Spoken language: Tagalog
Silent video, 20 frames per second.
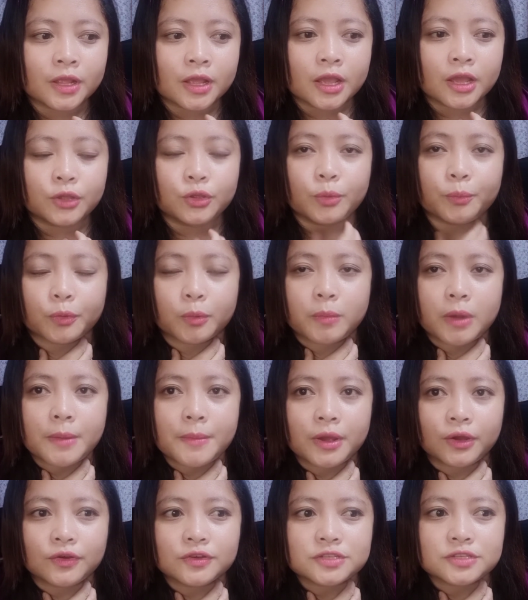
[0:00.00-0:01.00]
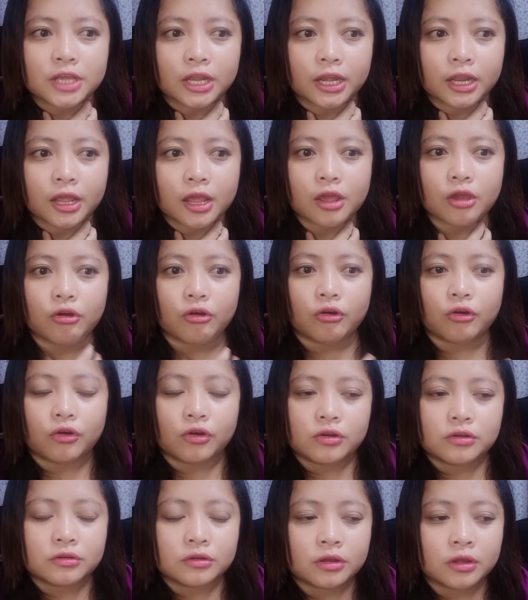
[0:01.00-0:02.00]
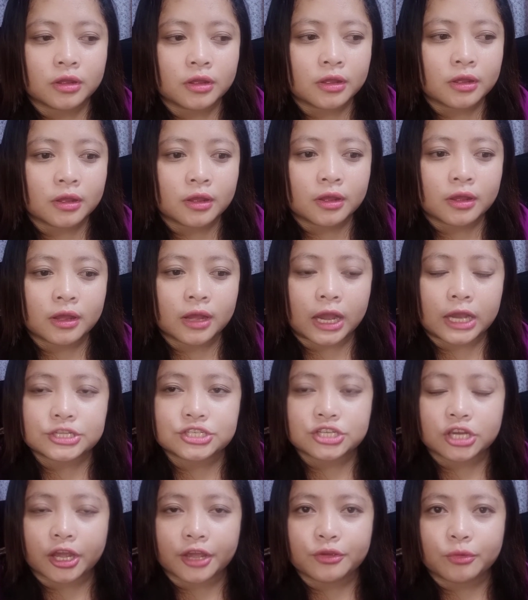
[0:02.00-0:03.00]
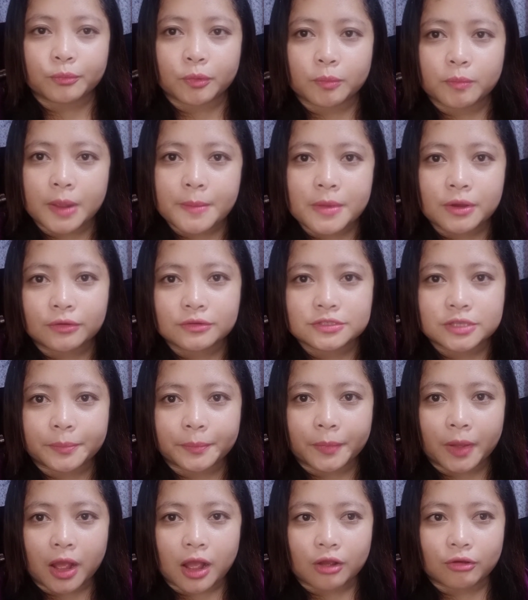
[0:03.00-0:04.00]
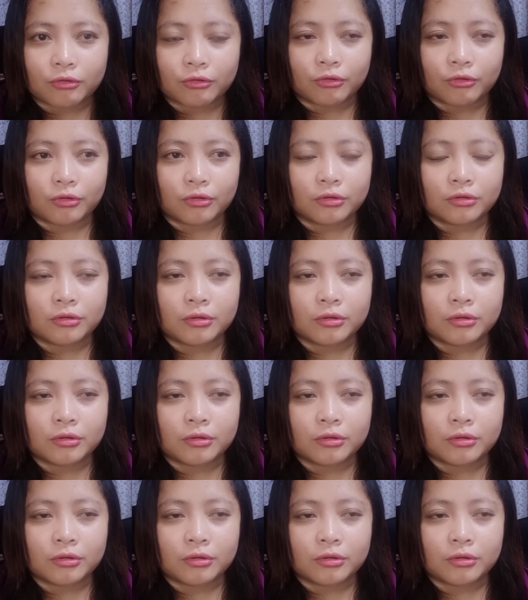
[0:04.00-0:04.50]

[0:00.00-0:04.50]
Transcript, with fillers: yung problema ko sa leeg ko, at saka yung problema ko sa paa ko,